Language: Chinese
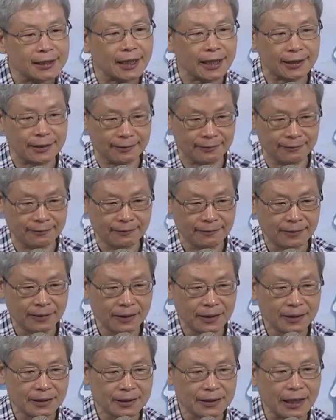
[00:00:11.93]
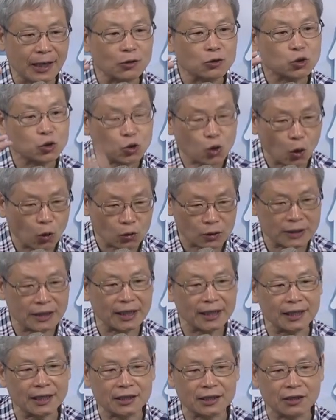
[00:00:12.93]
症到重
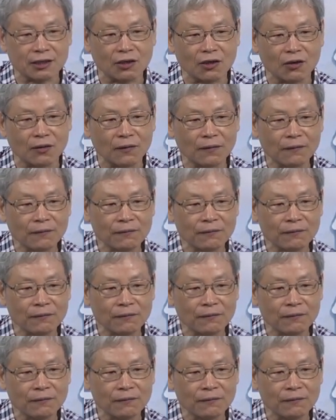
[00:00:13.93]
症的时候，